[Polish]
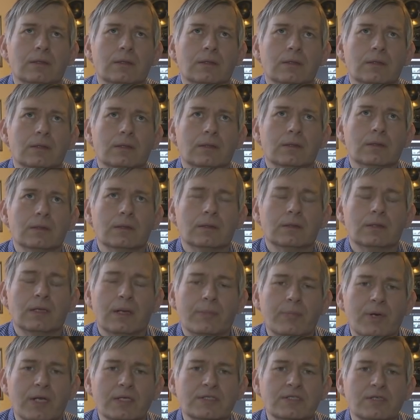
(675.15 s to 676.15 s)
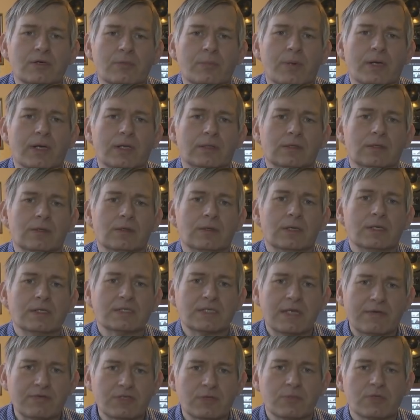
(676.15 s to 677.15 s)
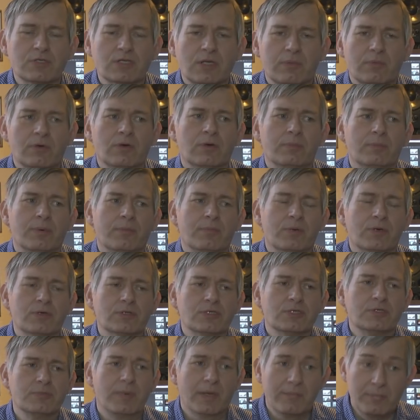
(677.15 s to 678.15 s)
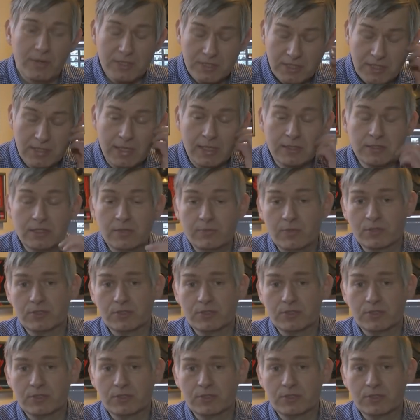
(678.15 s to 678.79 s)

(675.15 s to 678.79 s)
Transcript: y, dla pracy operatora. Zawsze można było poprosić, panie prezydencie,